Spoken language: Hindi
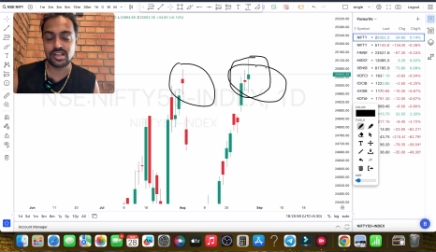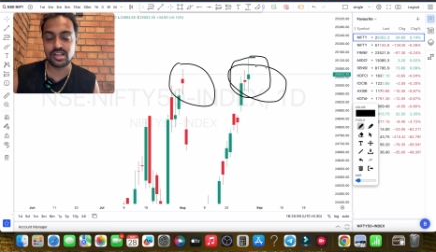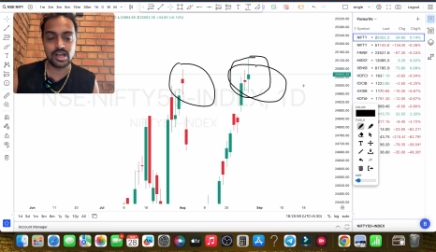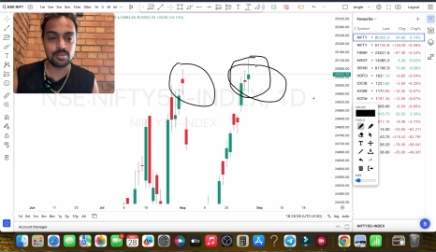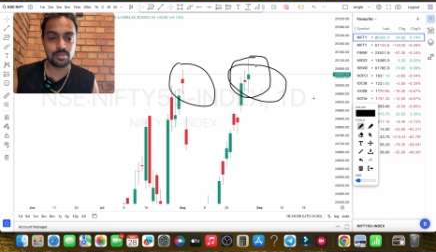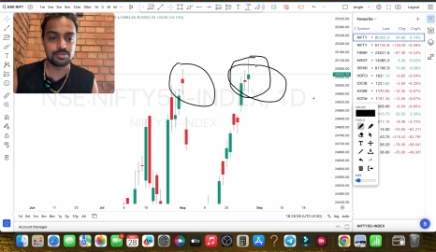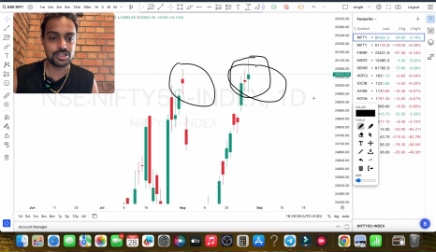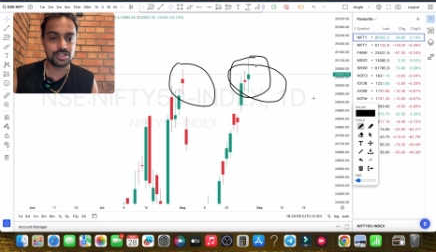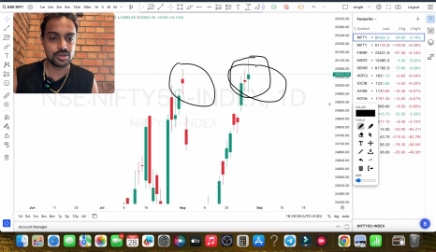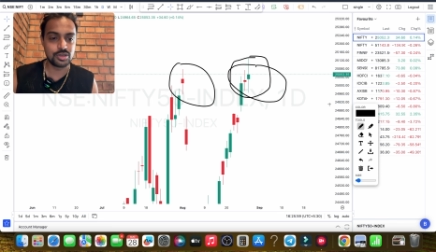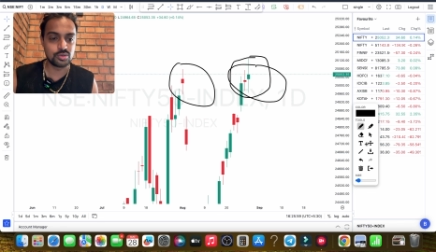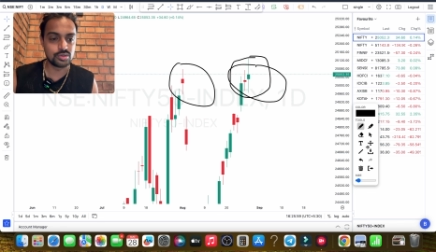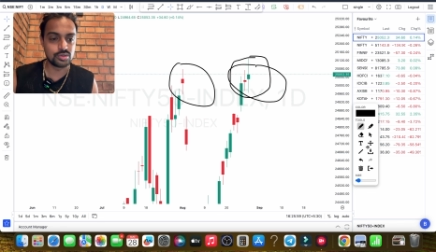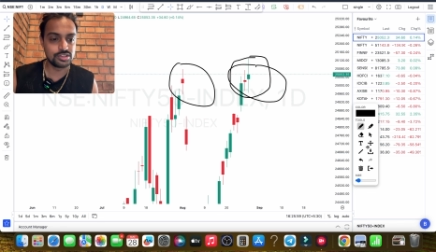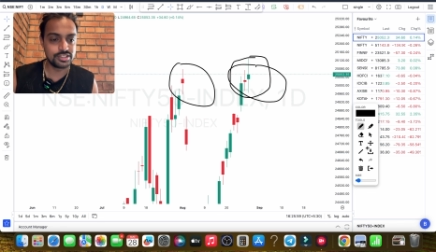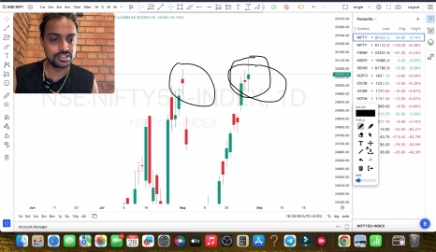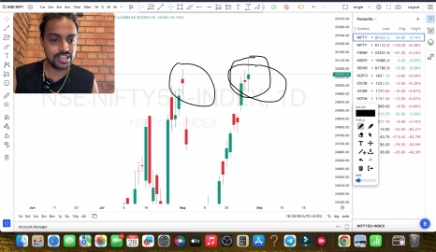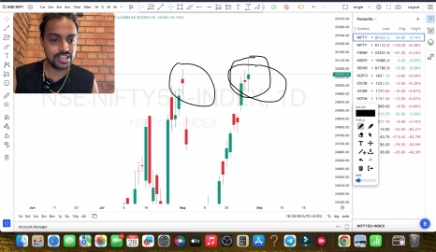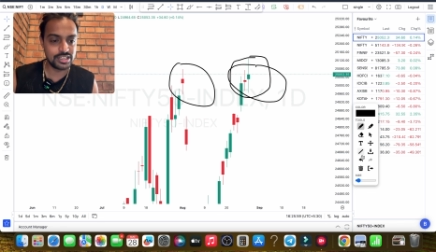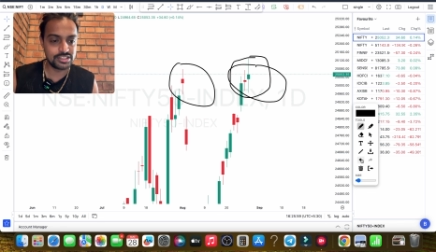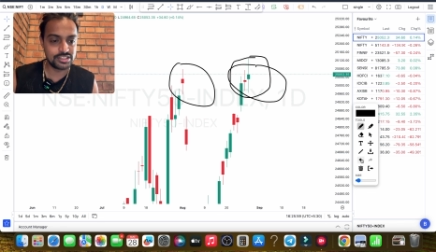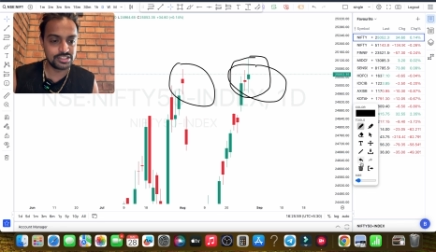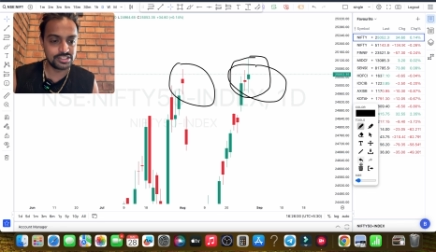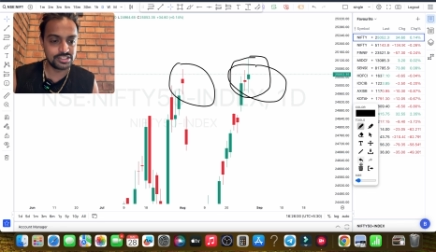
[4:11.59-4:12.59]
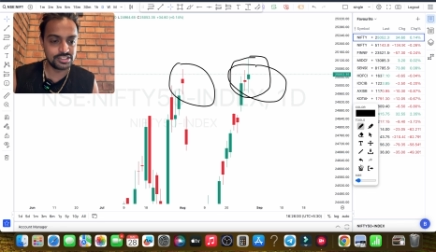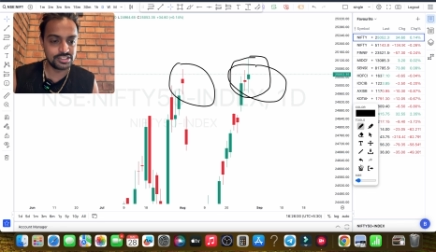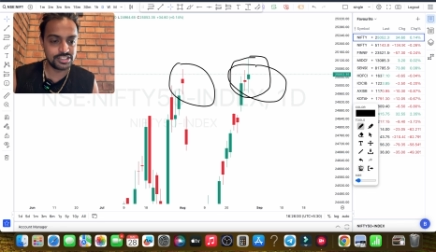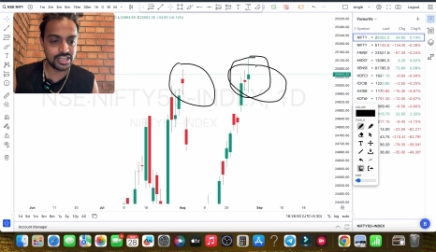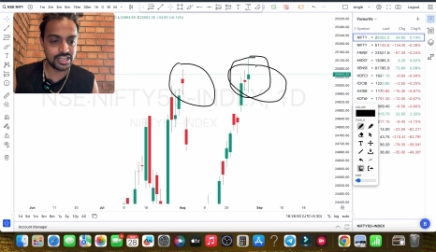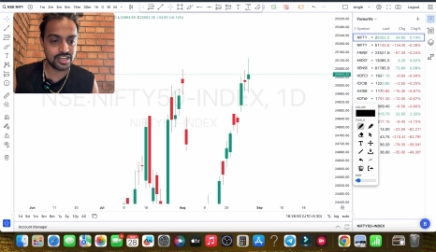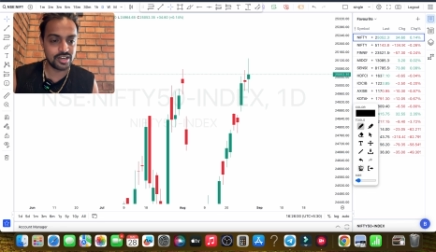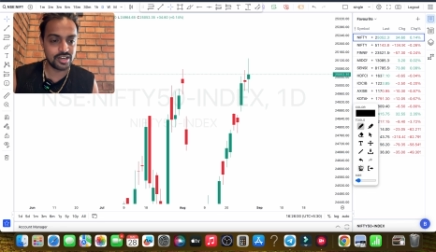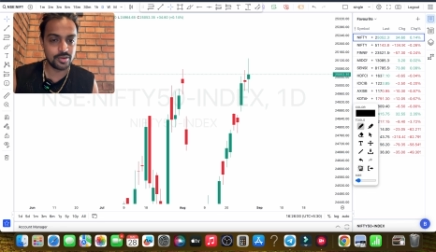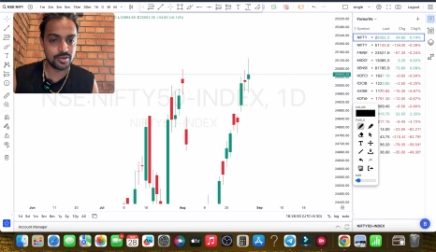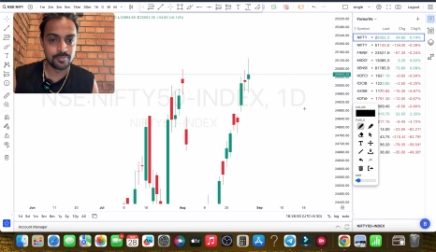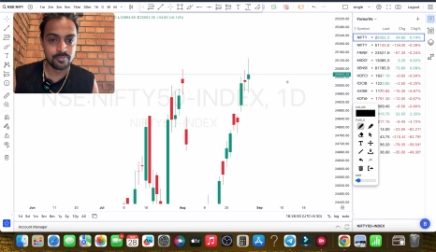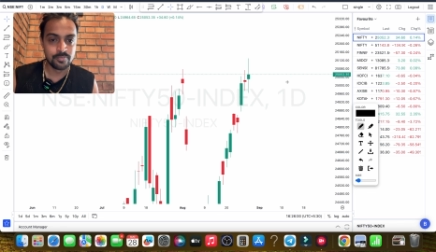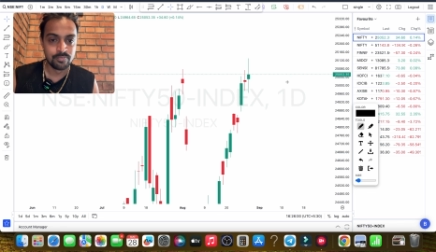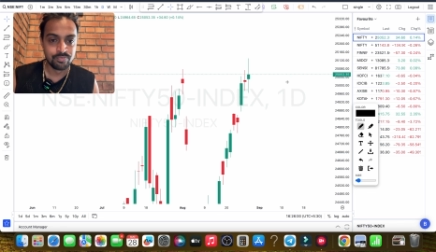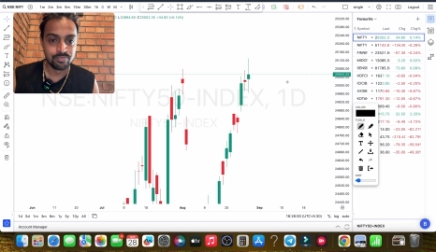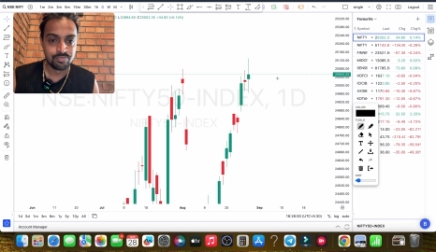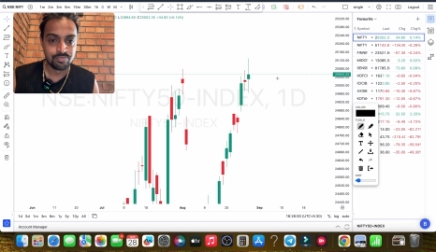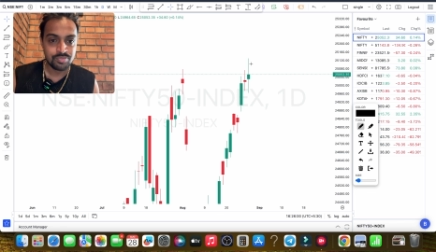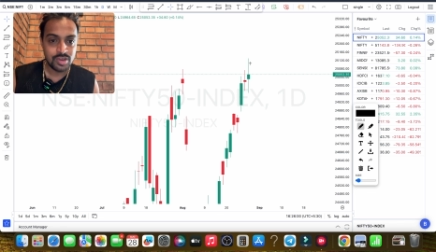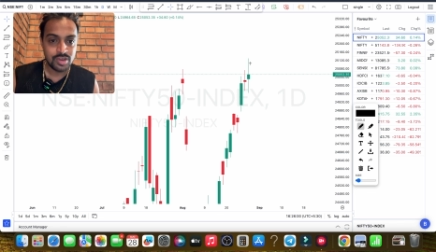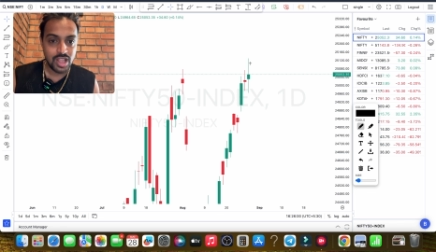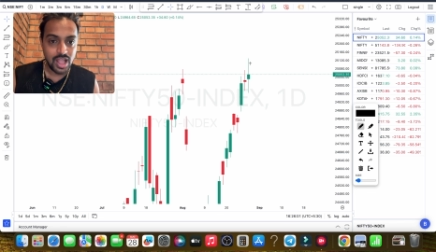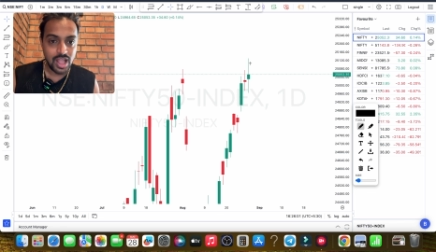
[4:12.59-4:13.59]
अब देखो चेक कर
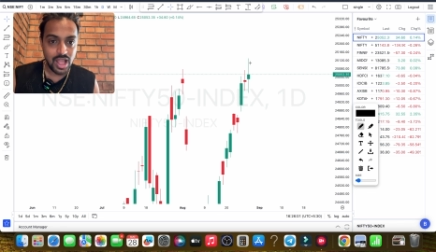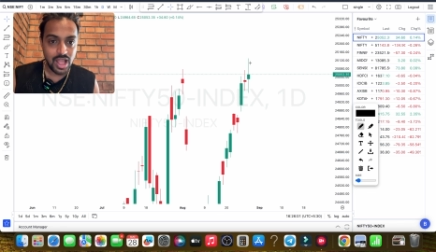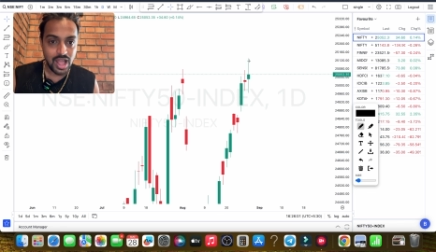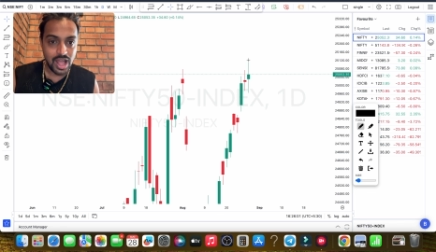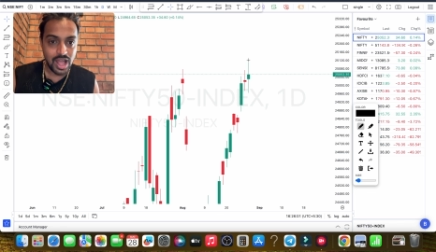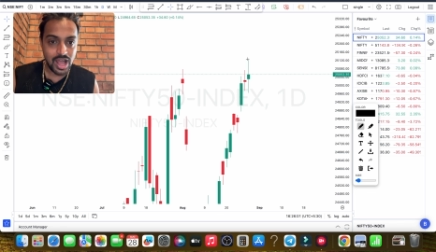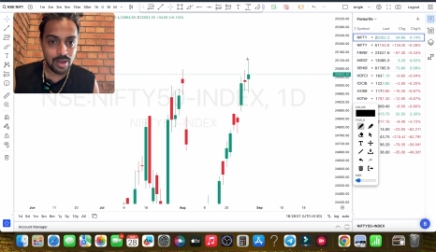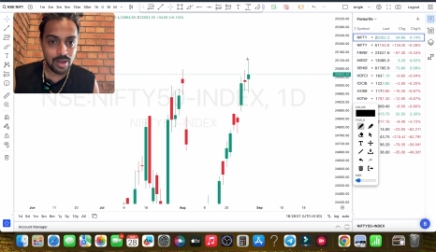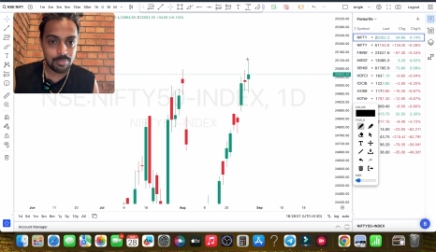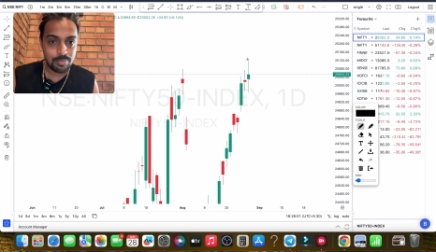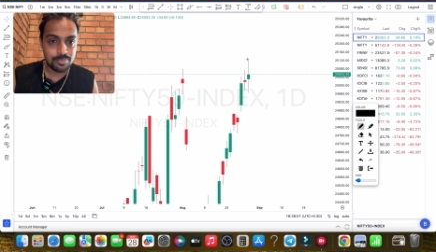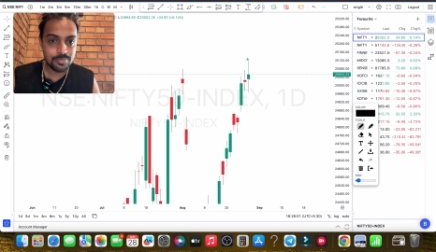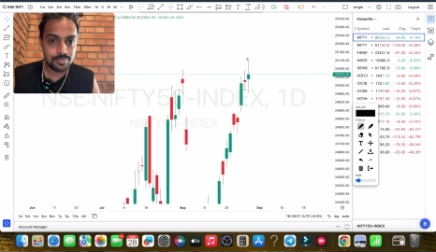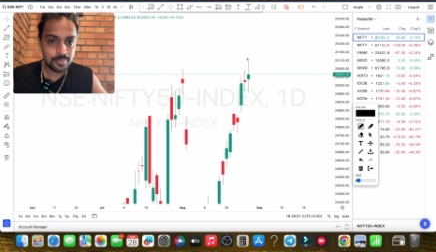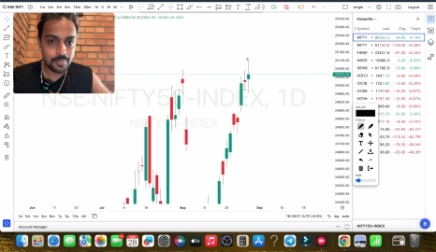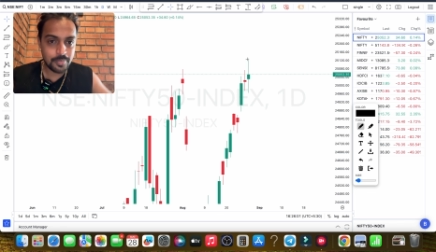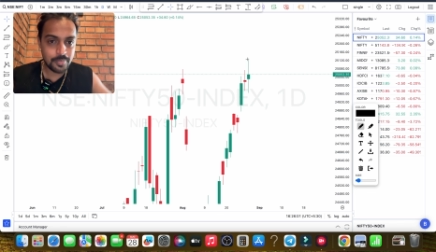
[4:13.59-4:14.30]
आप